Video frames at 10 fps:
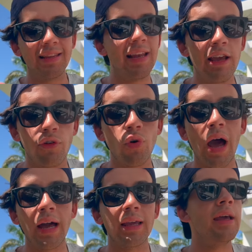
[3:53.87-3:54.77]
telefono
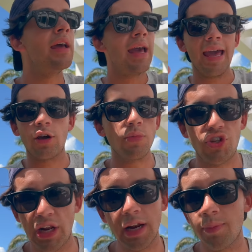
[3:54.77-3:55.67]
anche e
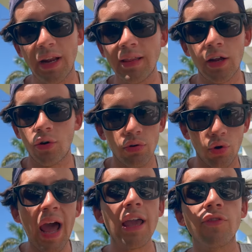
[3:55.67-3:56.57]
cominciare a riprendere con,
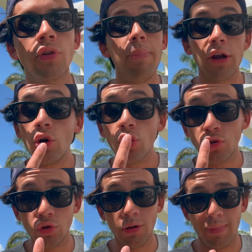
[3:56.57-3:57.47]
con iPhone. Però loro
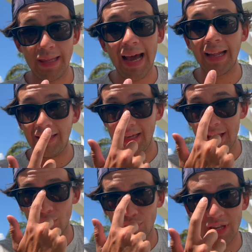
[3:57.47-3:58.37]
sono immediati
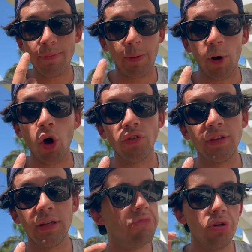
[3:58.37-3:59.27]
e sono sempre
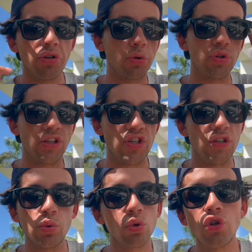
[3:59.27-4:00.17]
pronti. Io li ho tenuti
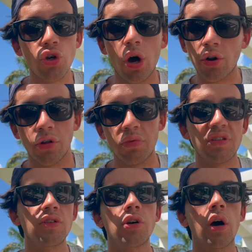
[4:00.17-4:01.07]
accesi tutto il giorno in
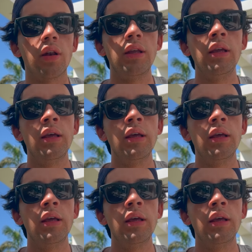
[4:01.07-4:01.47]
questi giorni,